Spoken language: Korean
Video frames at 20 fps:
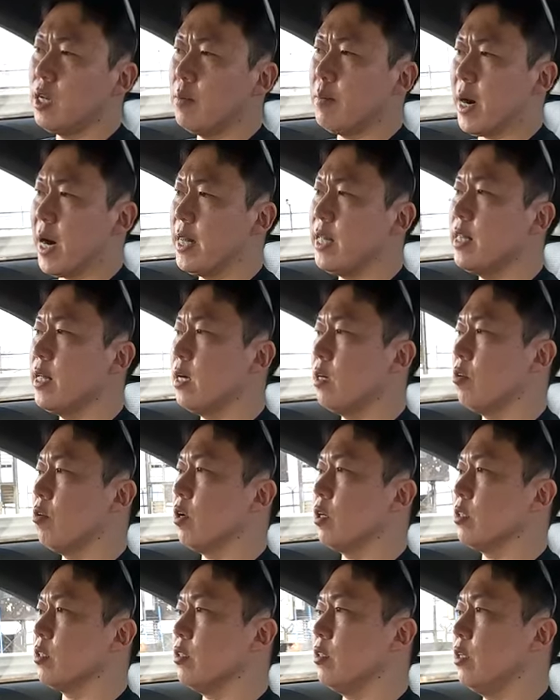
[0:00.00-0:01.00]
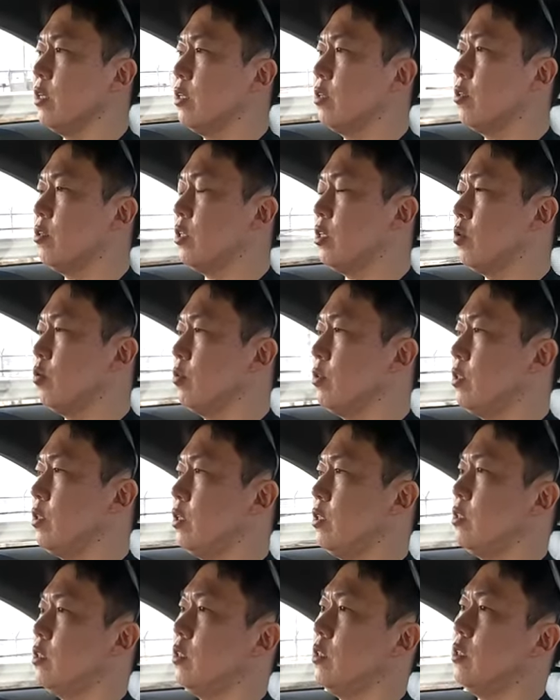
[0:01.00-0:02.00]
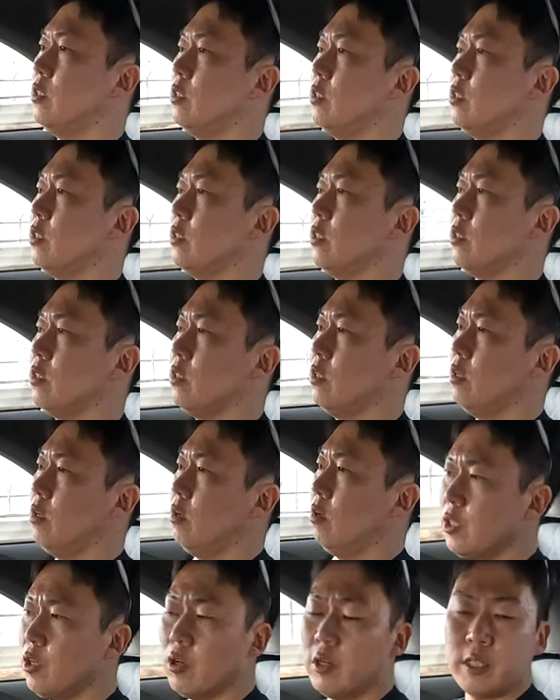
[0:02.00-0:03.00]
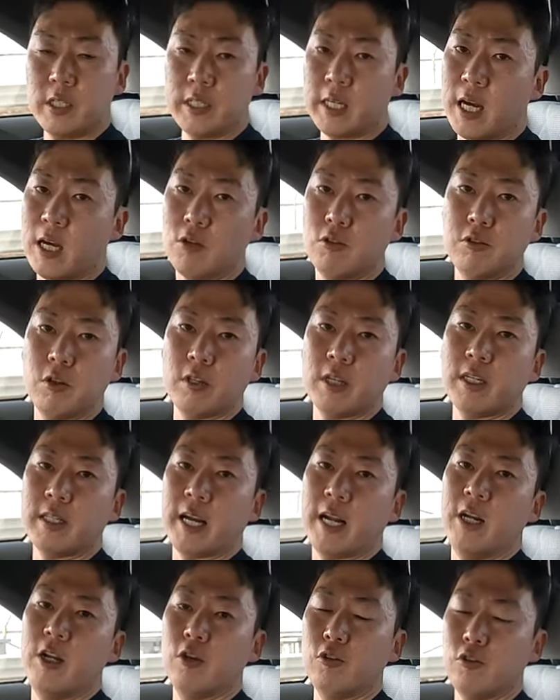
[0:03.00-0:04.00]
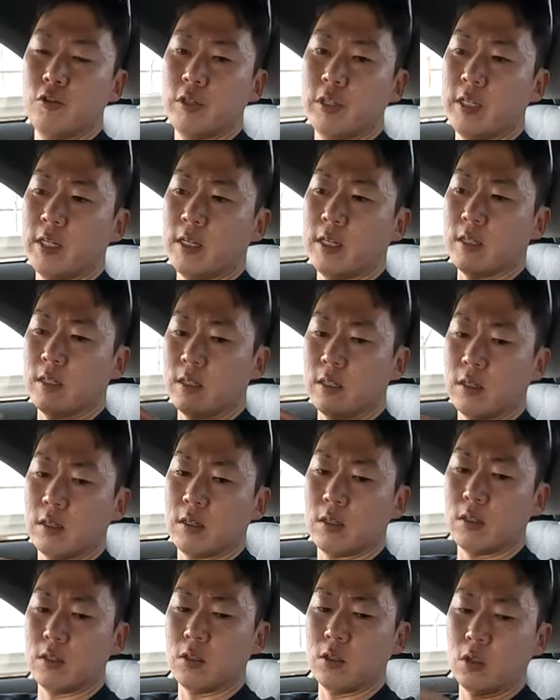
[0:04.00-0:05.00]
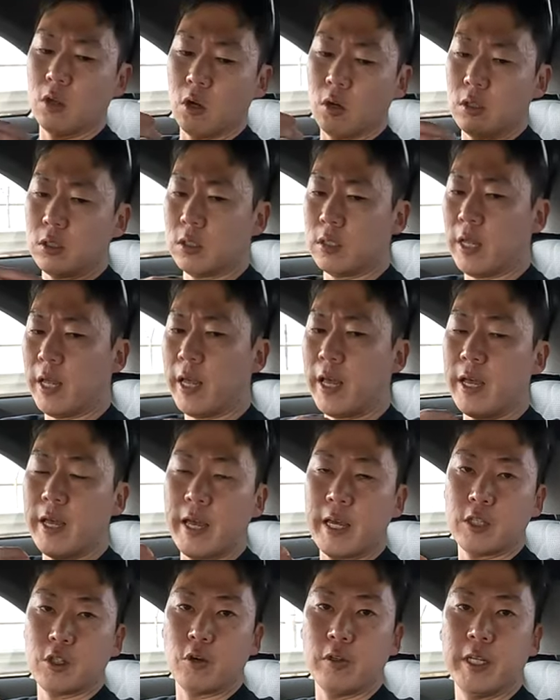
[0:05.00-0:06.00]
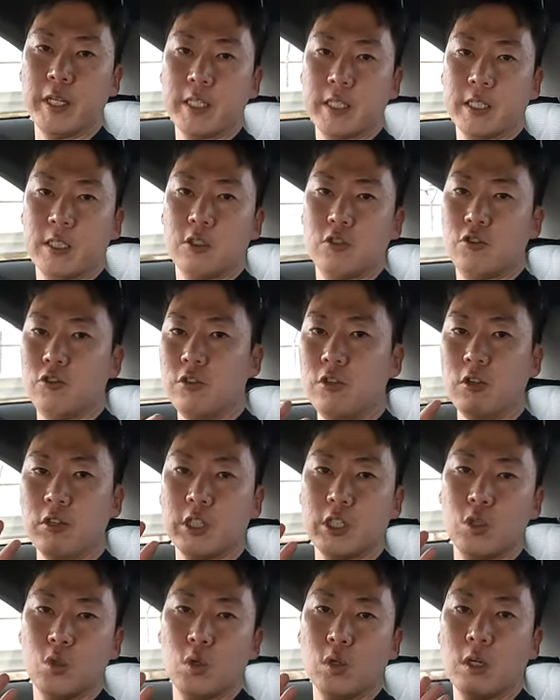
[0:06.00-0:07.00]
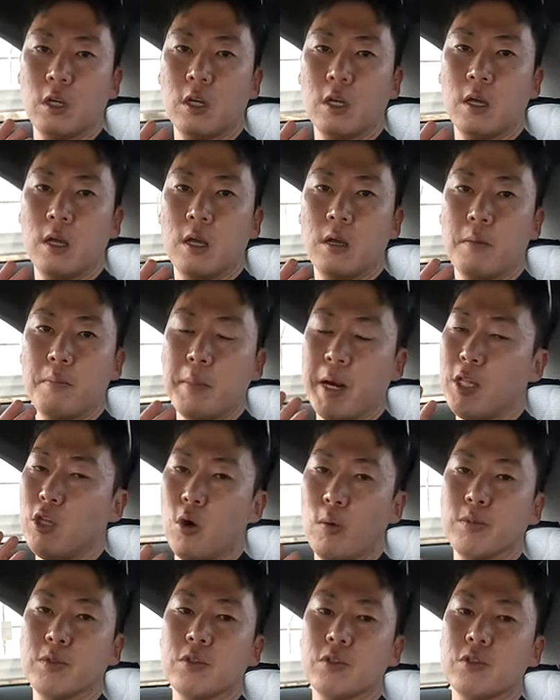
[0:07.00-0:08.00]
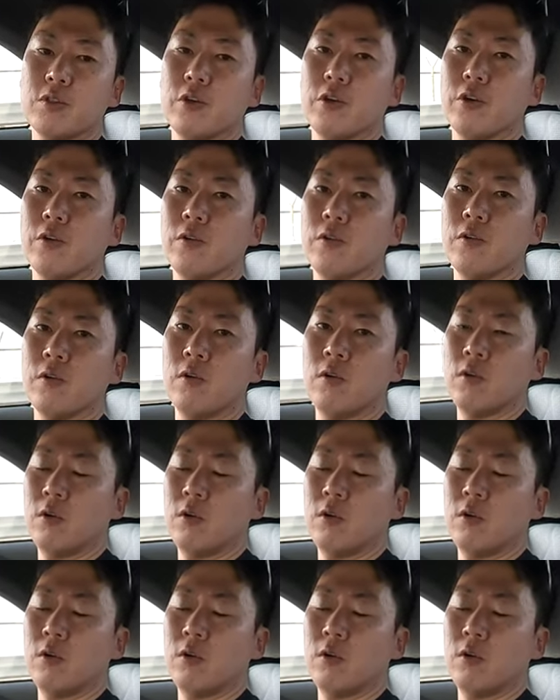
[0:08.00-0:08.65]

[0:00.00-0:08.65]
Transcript: 게 아니라 많이 나은 것 같은데. 그러니까 오 시리즈는 신경을 쓰지 않고서 그냥 달려도 그냥 너, 내게 전해지는 충격 진동이 많이 없었어요.